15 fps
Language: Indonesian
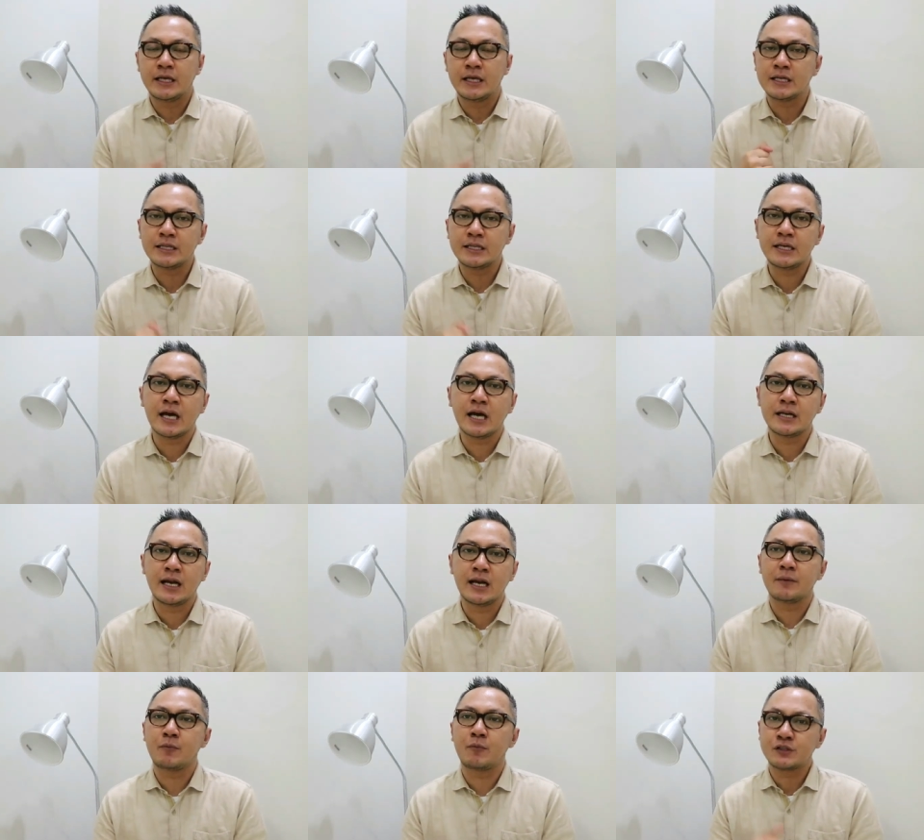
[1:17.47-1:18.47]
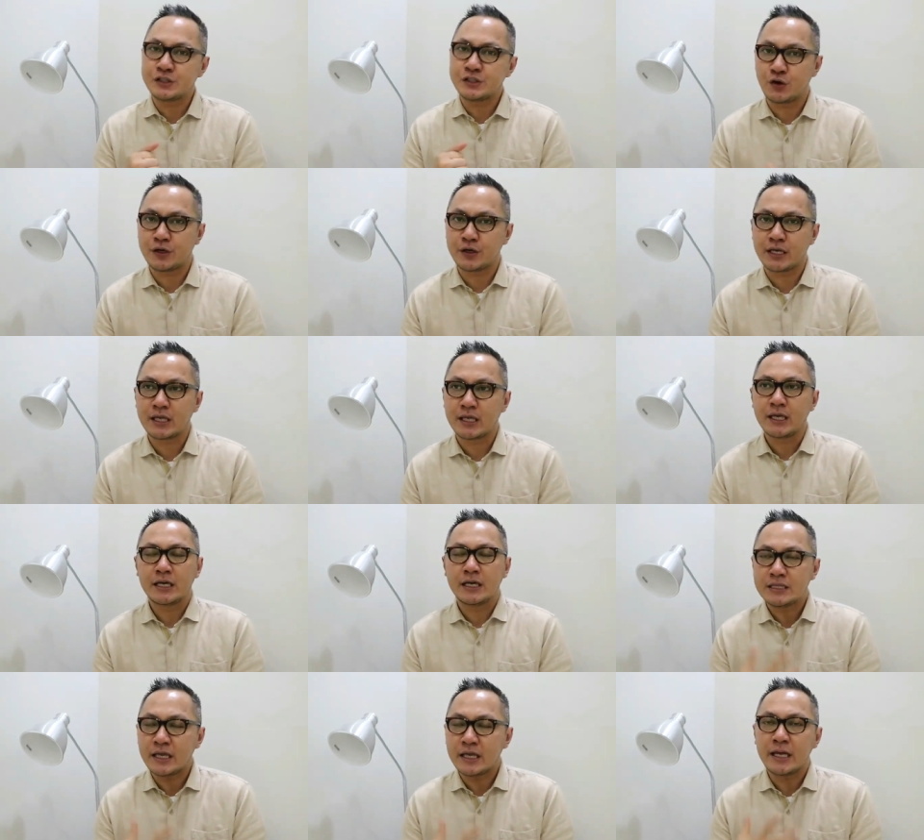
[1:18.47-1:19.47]
yang ketiga adalah
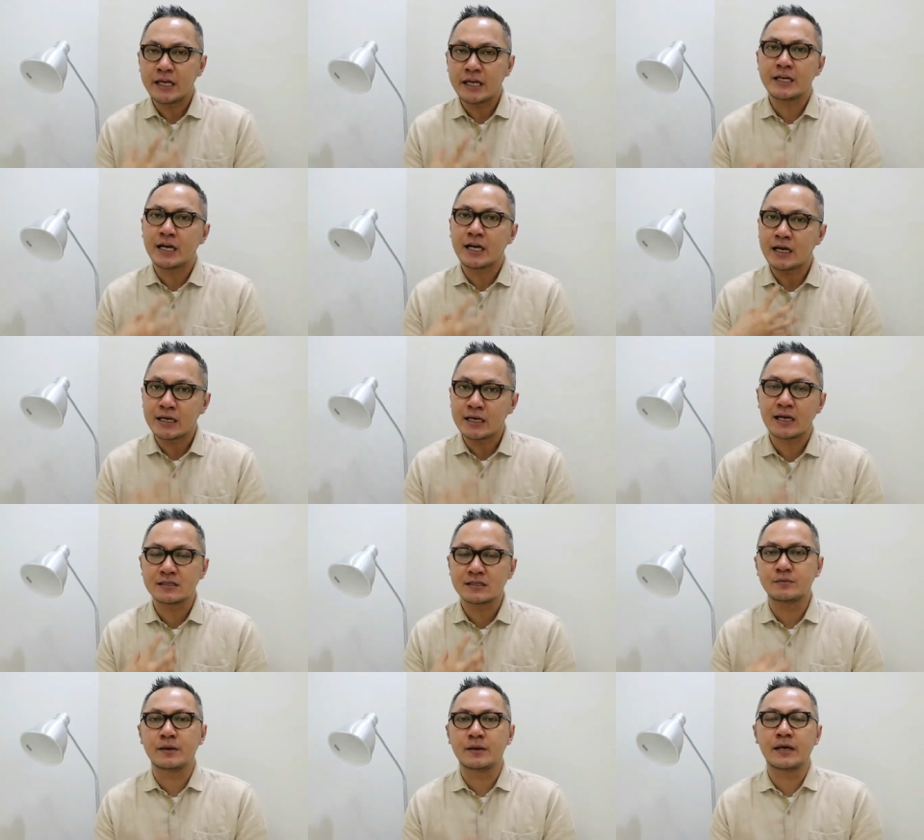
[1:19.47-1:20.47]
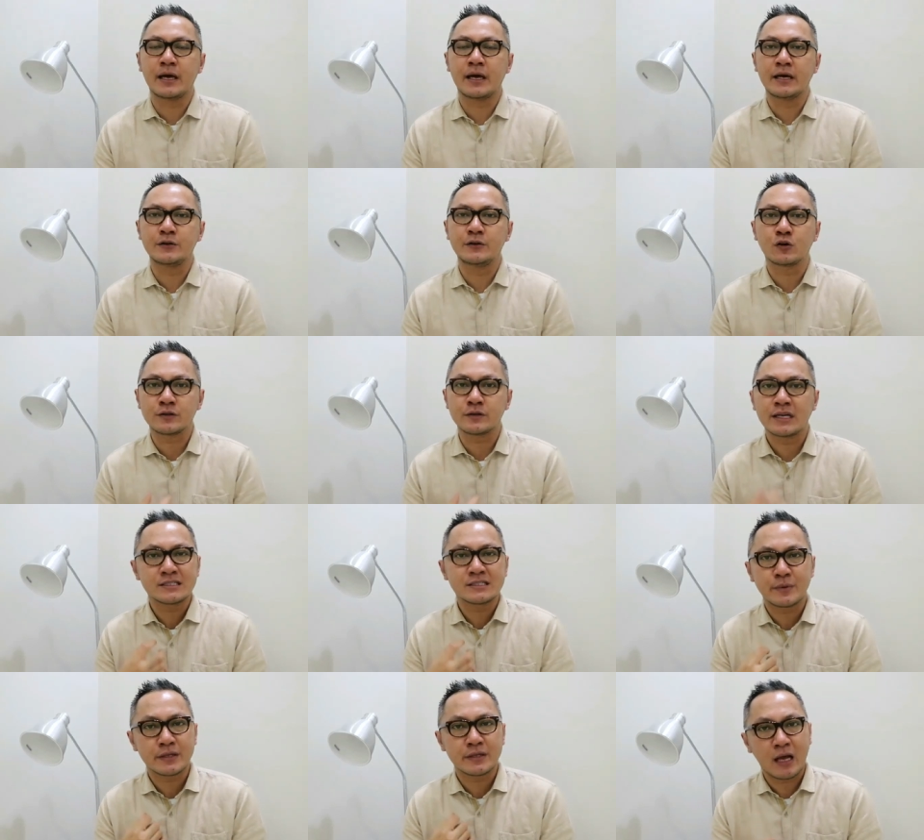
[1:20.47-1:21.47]
positioning kita ingin dikenal sebagai dokter
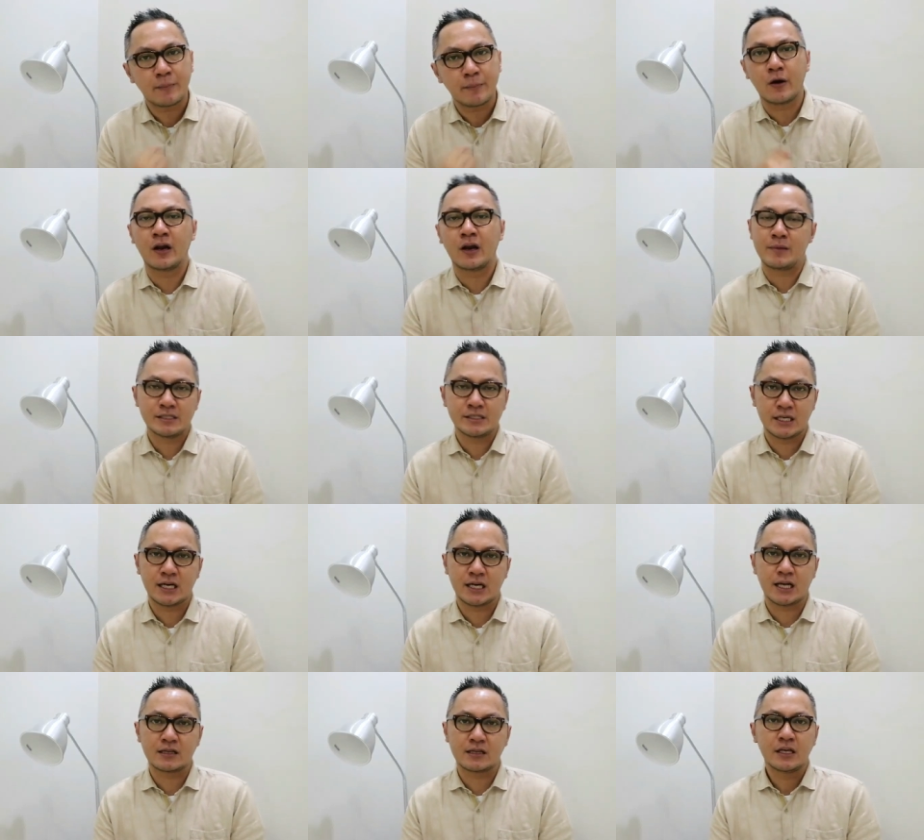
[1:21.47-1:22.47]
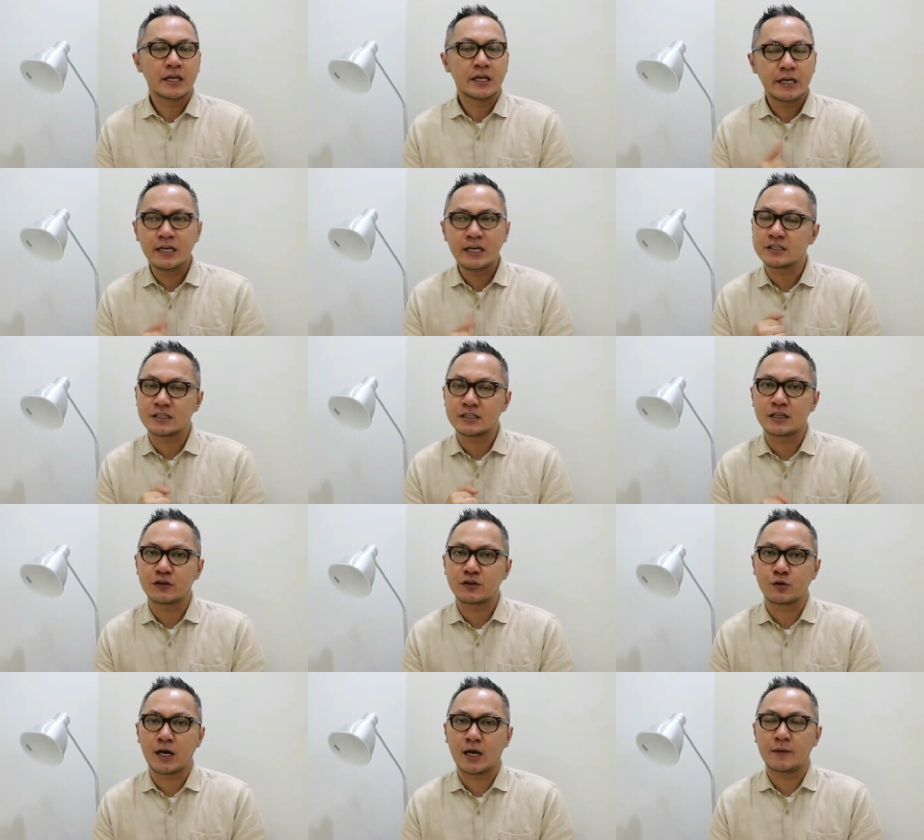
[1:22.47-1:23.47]
yang seperti apa oleh masyarakat ini harus kita
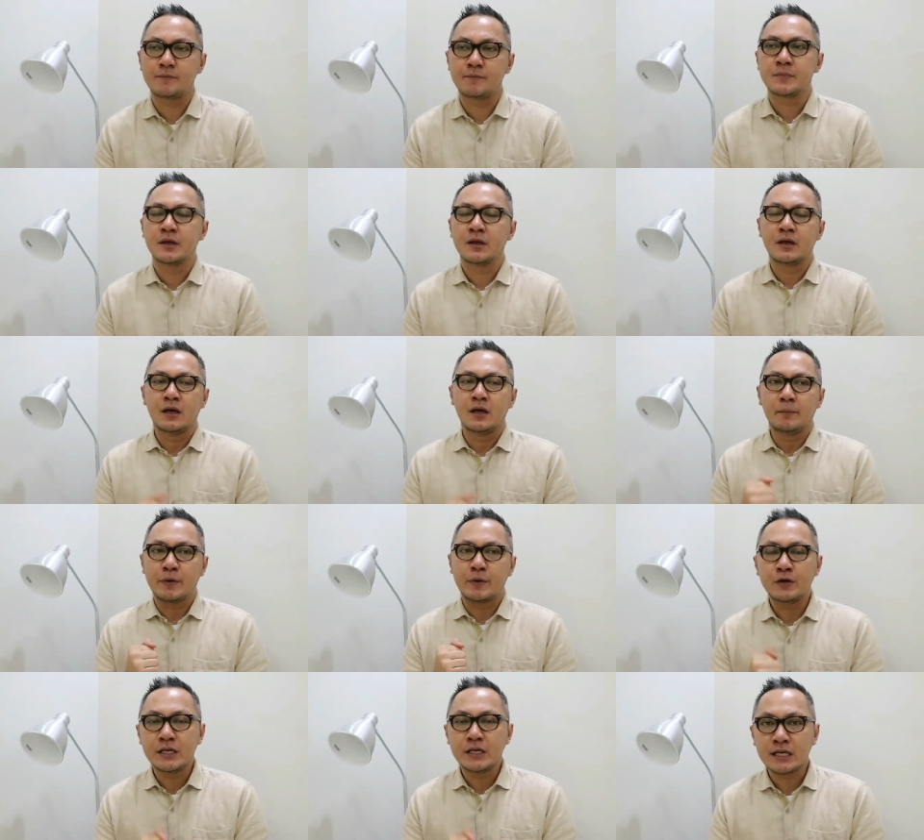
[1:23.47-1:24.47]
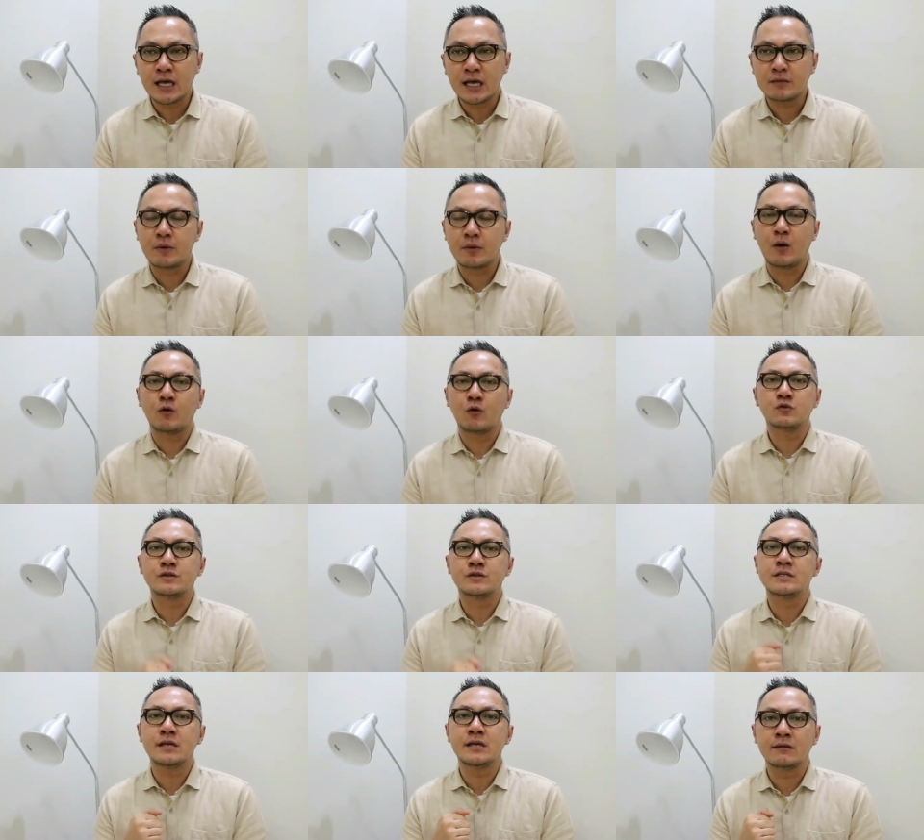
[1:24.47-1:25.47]
tentukan perlu diingat bahwa
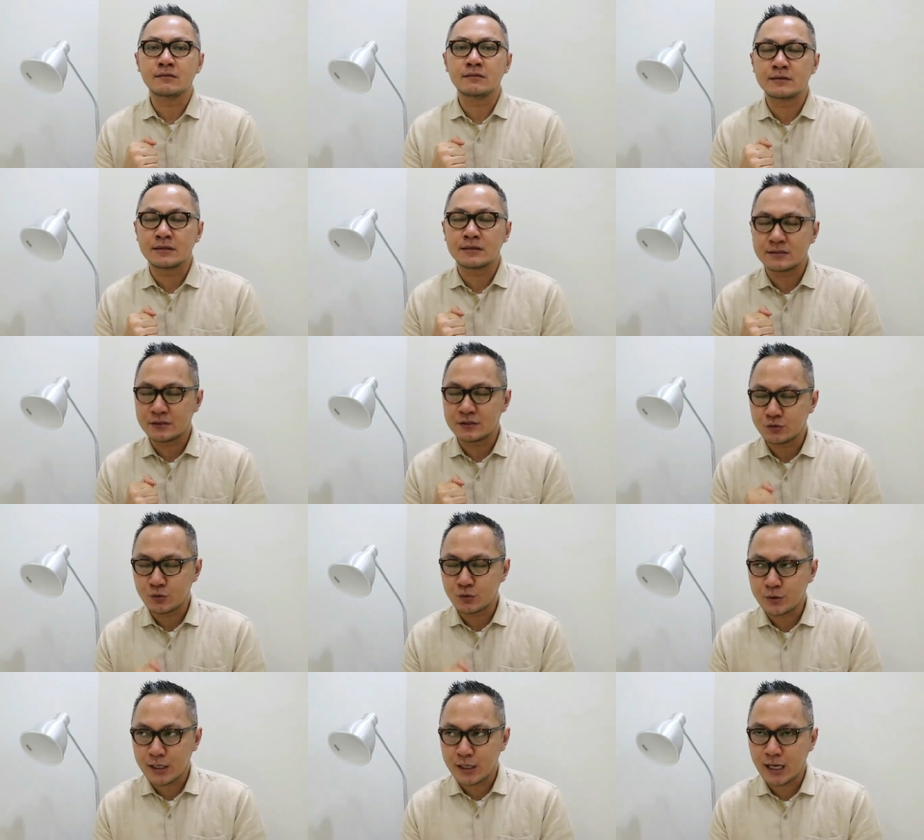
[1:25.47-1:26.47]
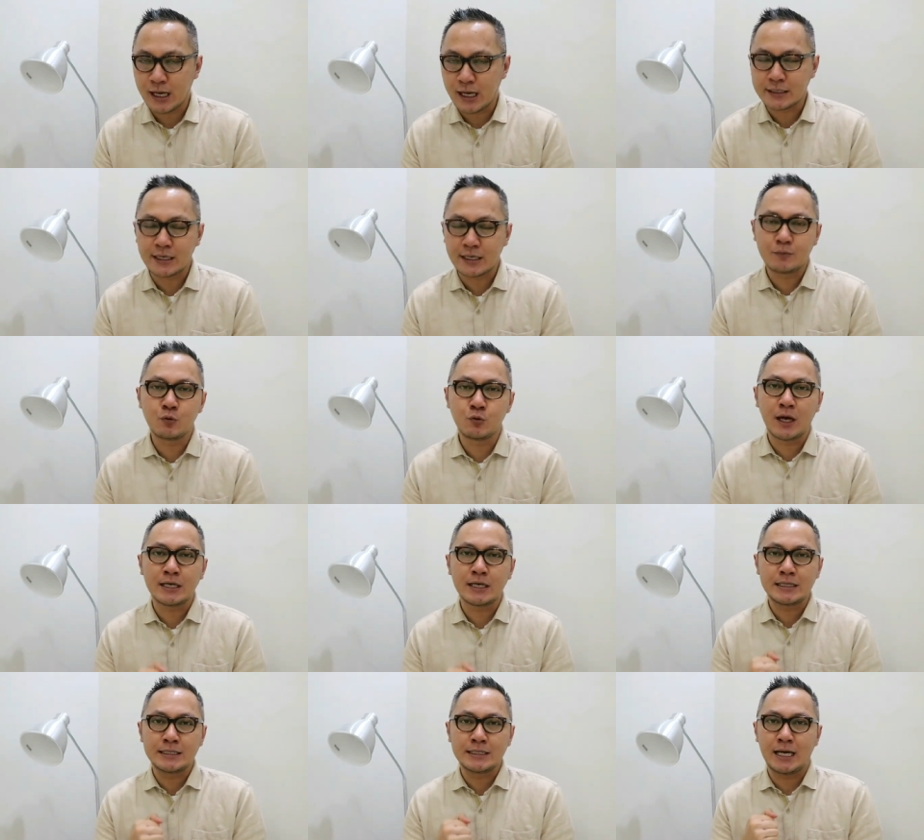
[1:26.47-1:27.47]
ujian sesungguhnya adalah bukan
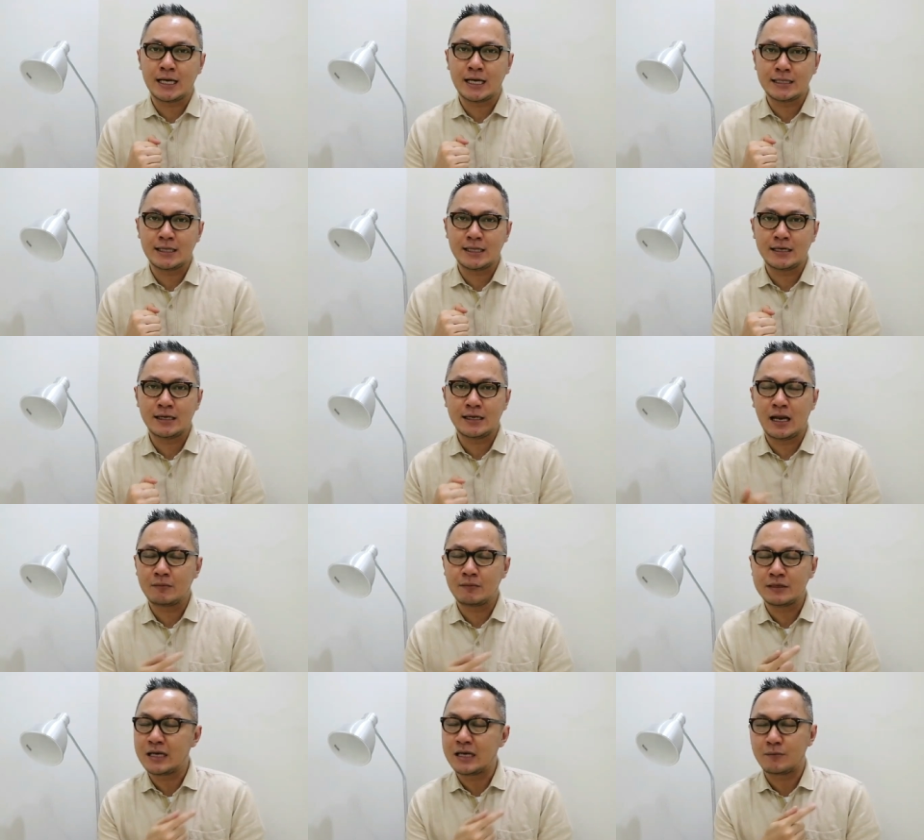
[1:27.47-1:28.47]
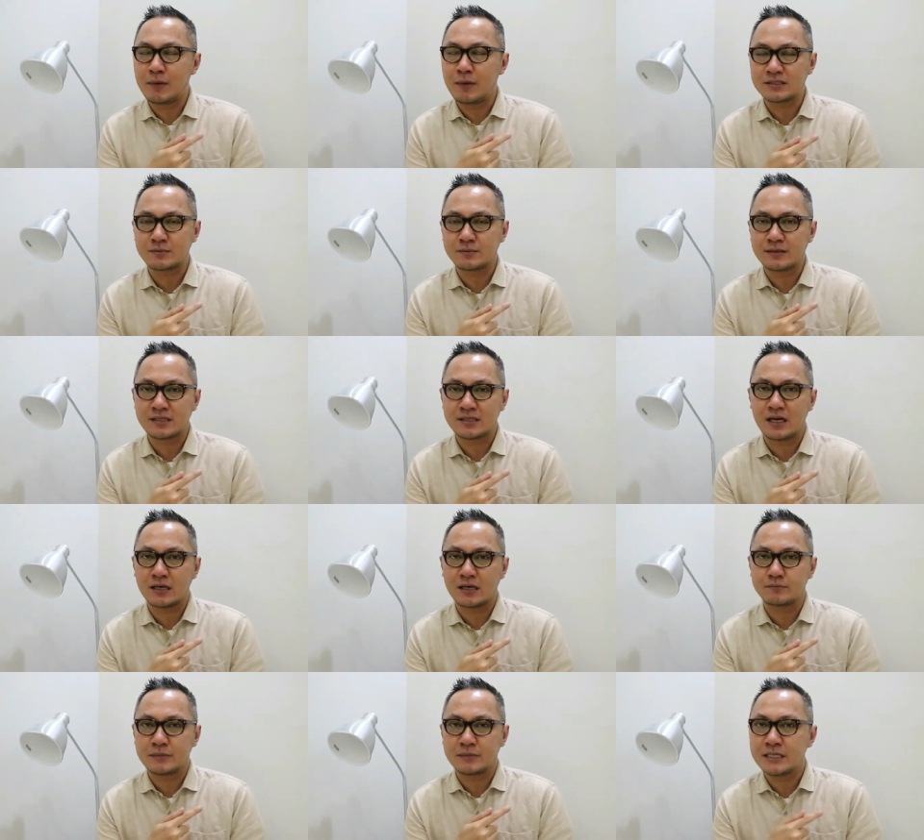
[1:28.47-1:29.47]
ketika kita dalam tidak pas
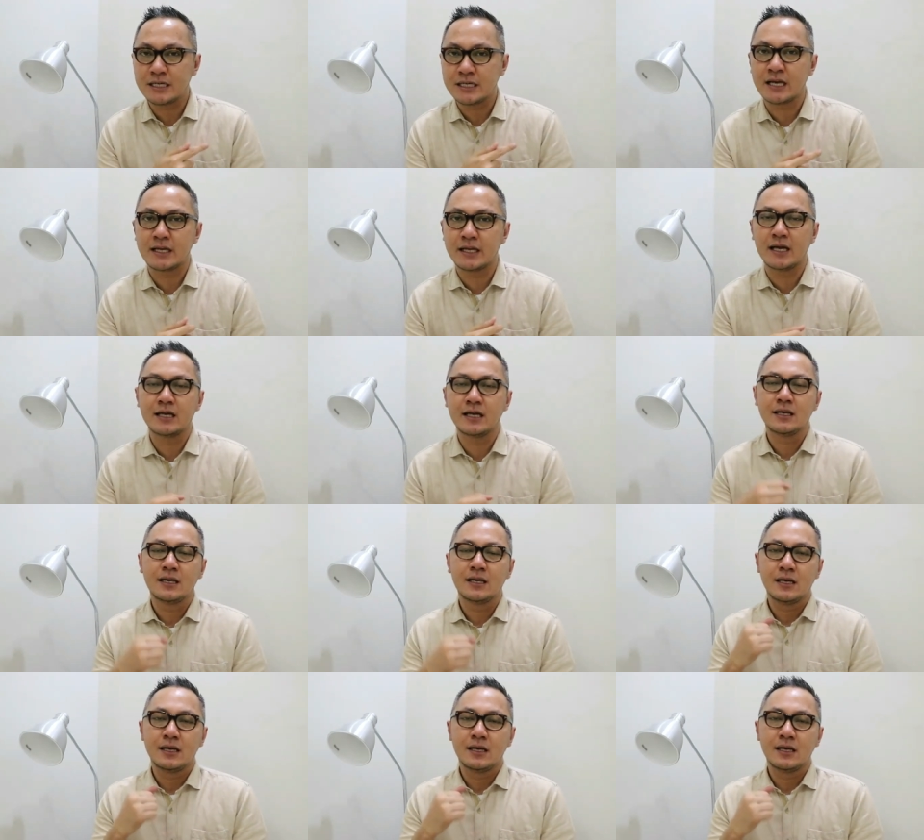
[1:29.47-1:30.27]
masa pendidikan ya